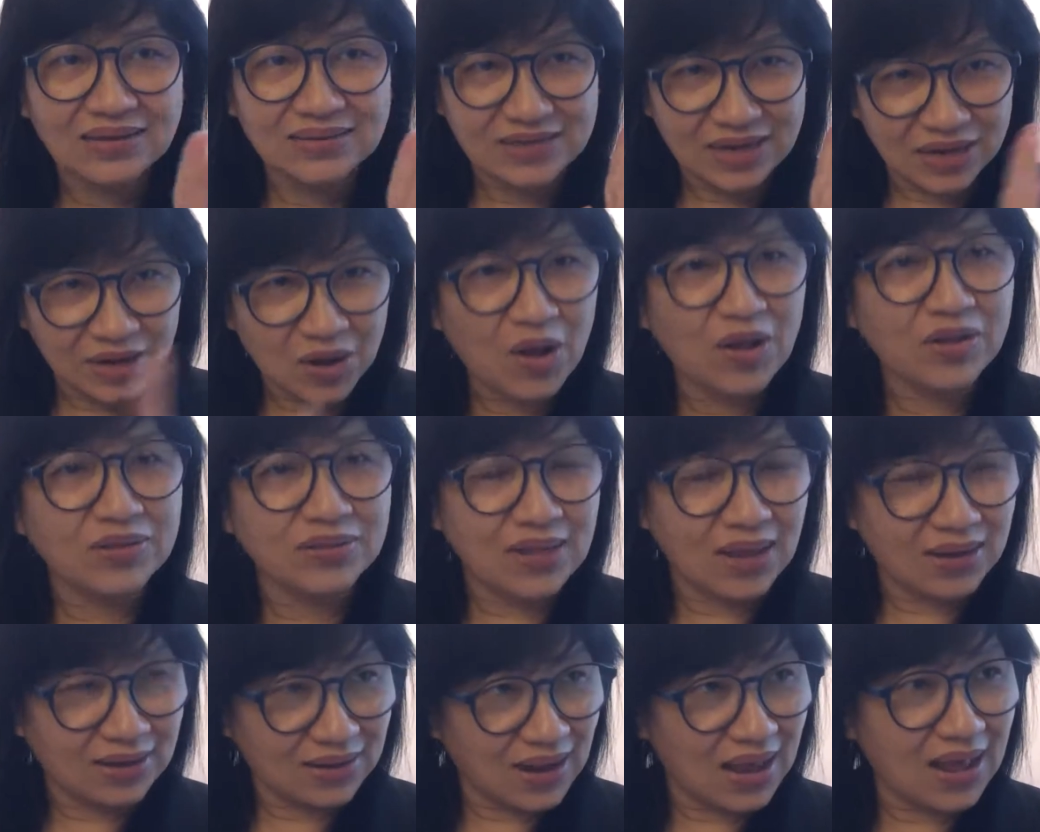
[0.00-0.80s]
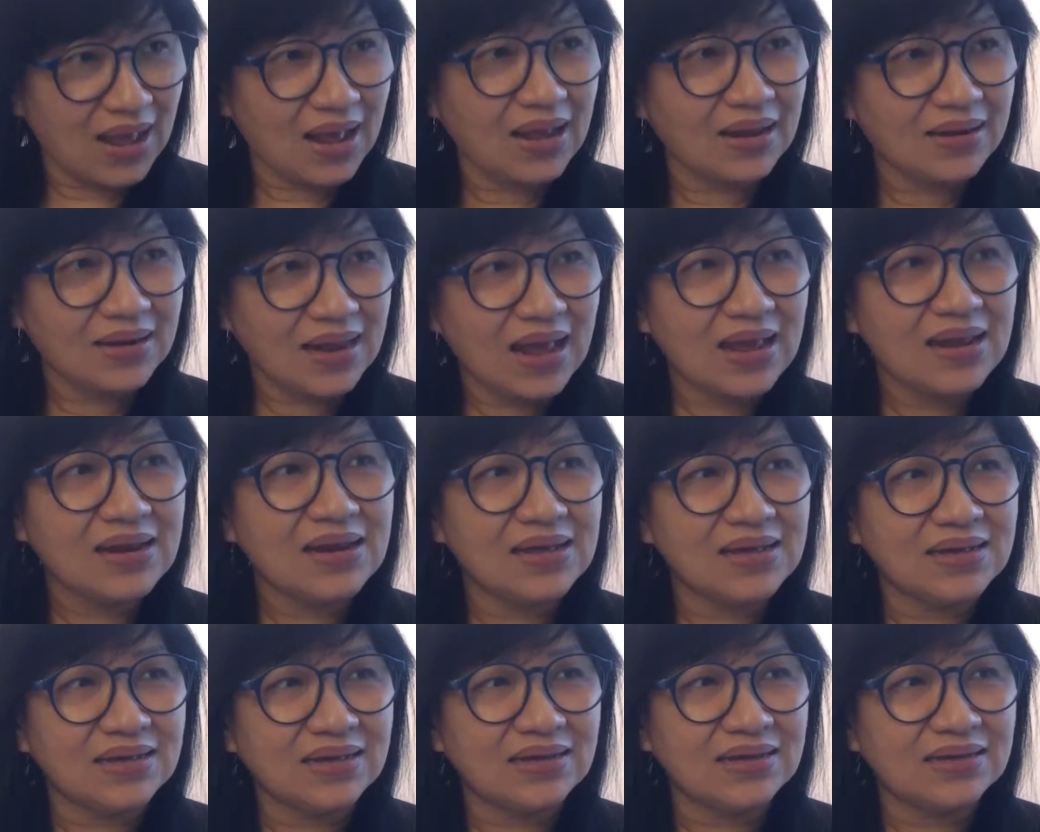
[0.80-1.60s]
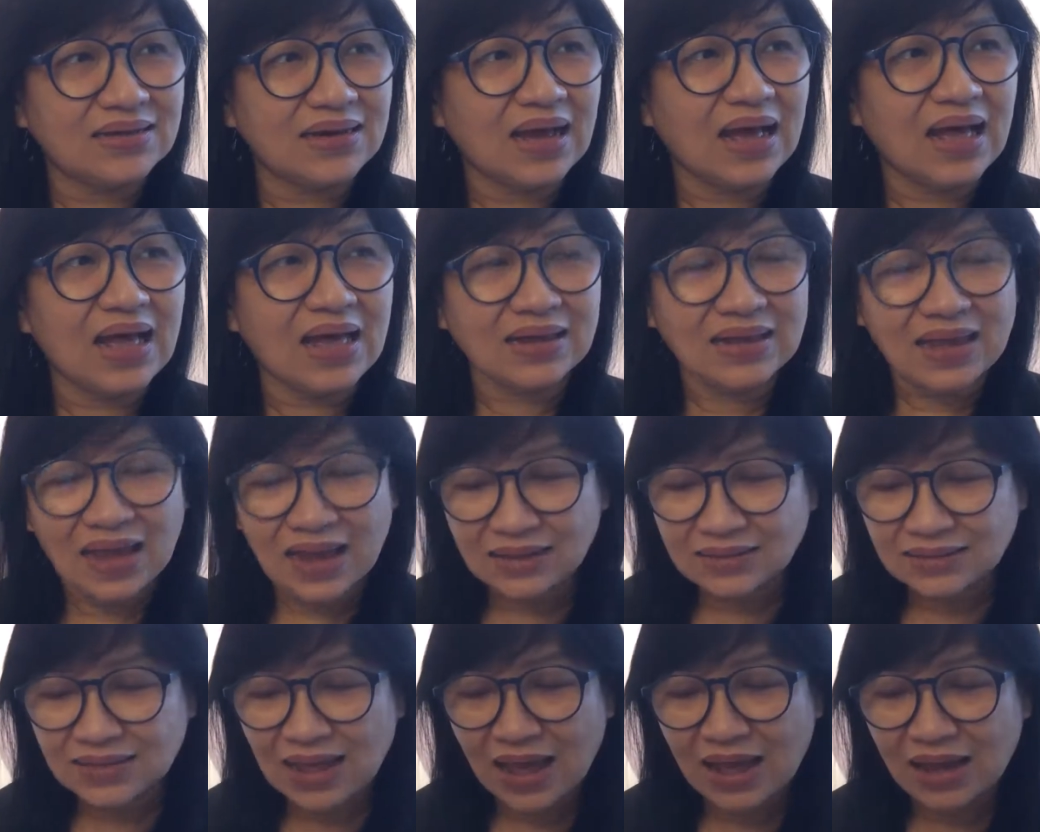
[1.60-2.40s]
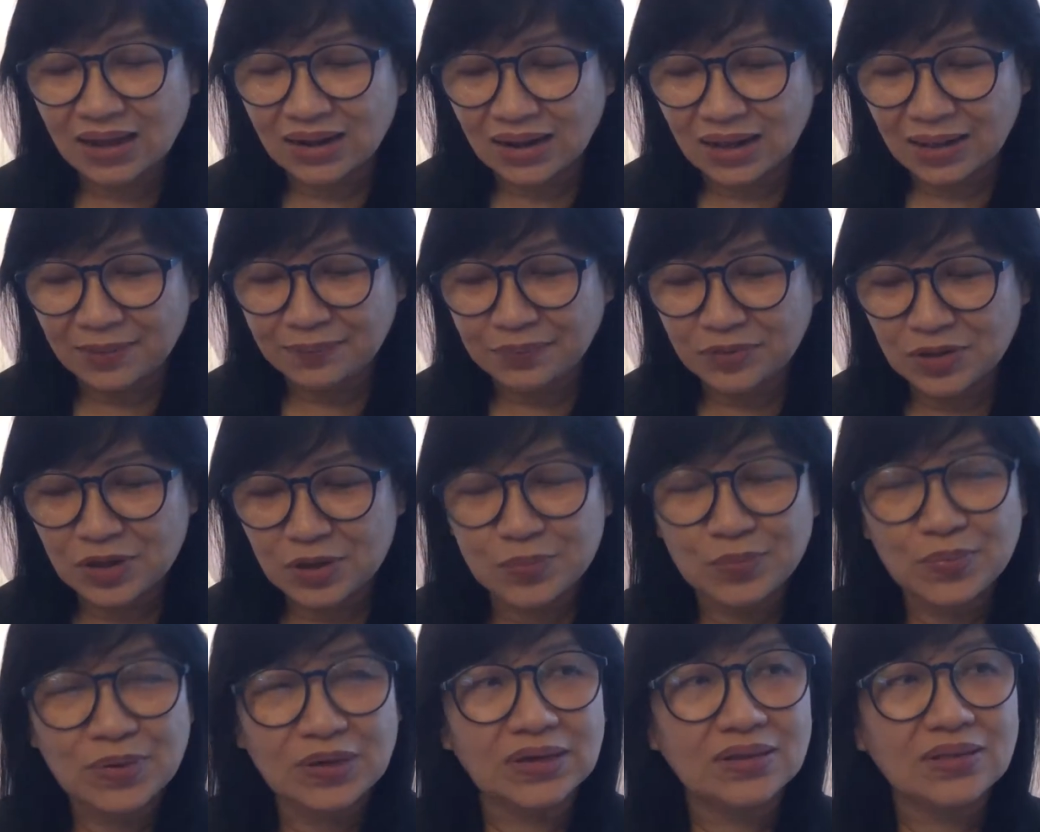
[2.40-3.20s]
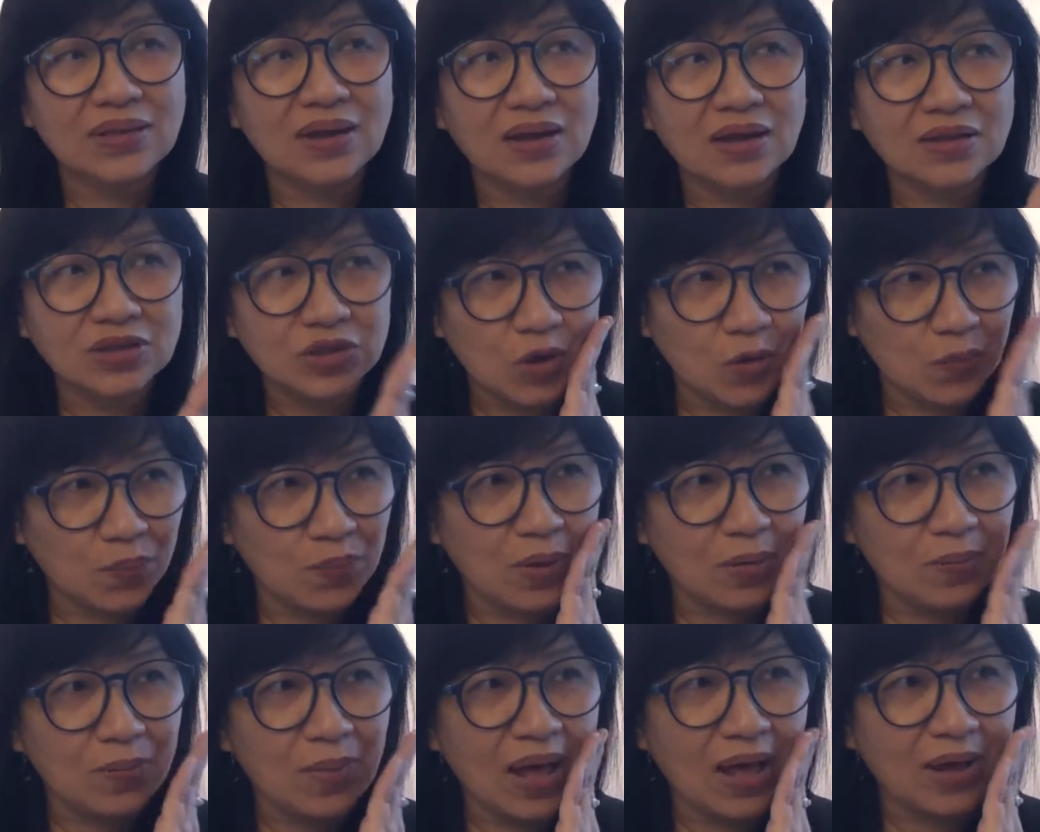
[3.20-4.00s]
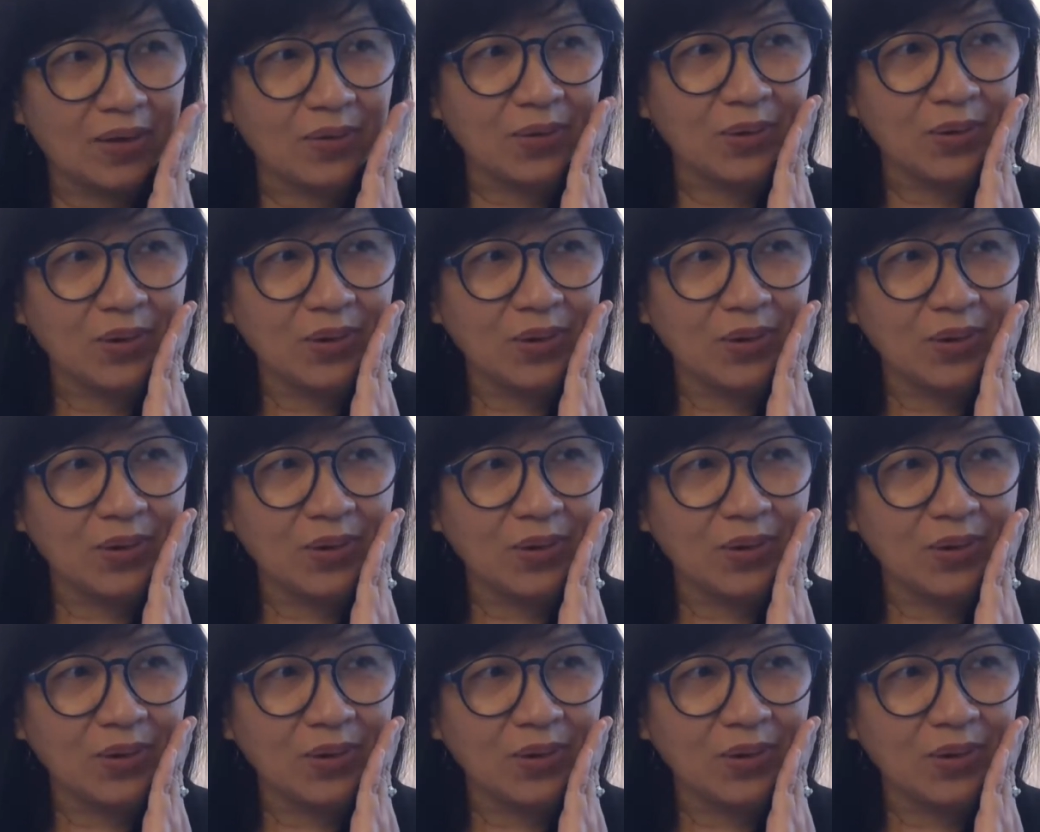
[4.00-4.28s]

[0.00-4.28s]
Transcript: ใช้ก่อนแต่งหน้าได้เลยนะคะ แค่แตะกับนิ้วมือแล้วก็ตบเบา